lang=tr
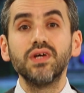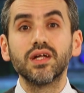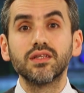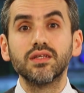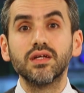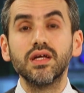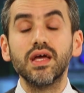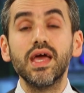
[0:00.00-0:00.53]

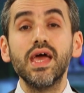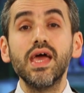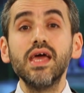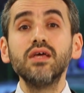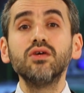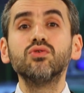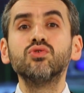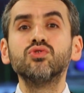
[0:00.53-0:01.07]
fiyatlarını,
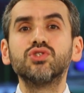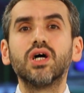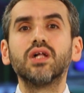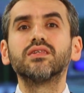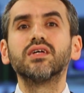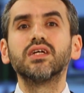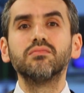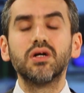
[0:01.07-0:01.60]
en
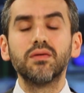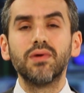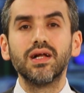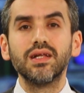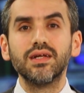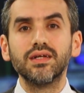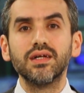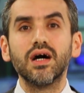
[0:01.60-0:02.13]
güncel tarım
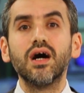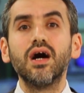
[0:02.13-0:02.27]
haberlerini